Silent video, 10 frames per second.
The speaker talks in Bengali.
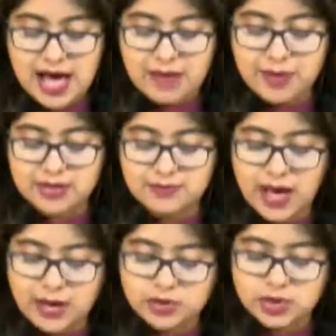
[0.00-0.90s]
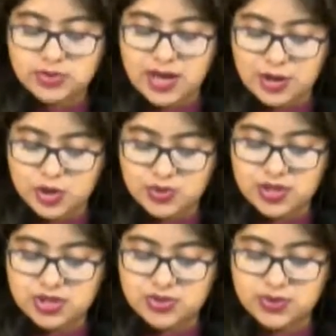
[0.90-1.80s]
আবার ভারতীয় রাগ
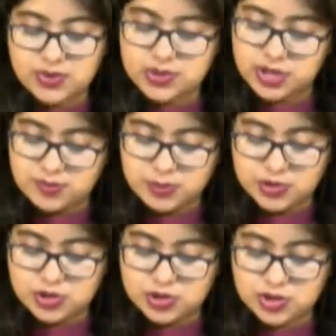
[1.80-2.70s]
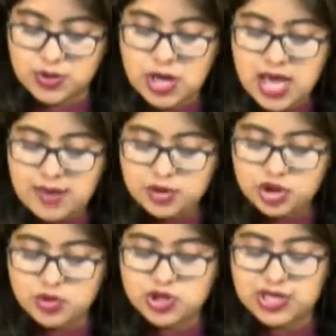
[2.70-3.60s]
সঙ্গীতও তিনি প্রতিষ্ঠিত
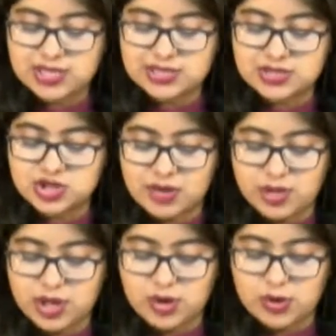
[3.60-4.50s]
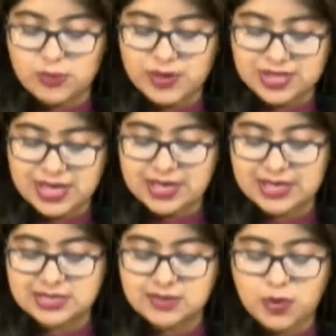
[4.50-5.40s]
প্রথমে শিখেছেন যামিনী গঙ্গোপাধ্যায়ের
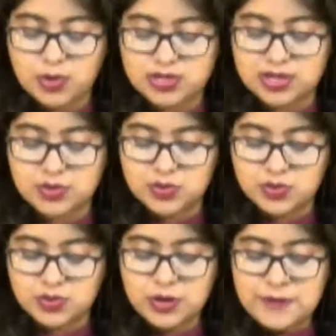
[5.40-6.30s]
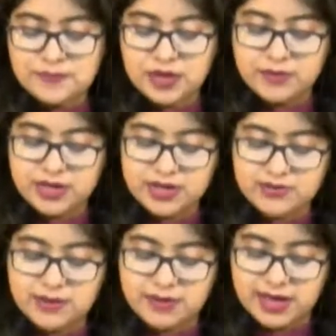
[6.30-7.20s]
কাছে পরে তার গুরু
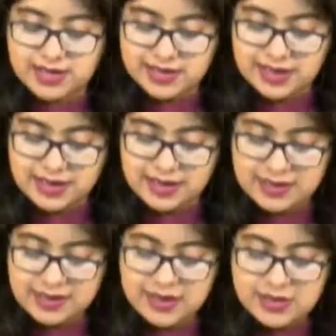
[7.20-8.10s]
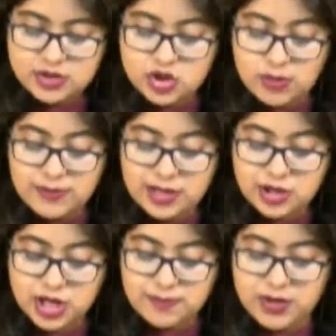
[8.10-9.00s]
বারিগুলাম আলী খাঁ তবলা
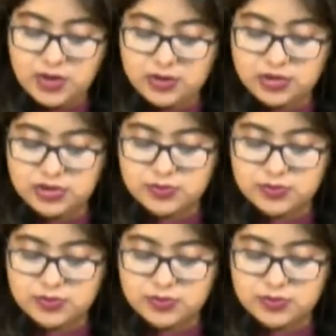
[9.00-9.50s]
শিল্পী অনিন্দ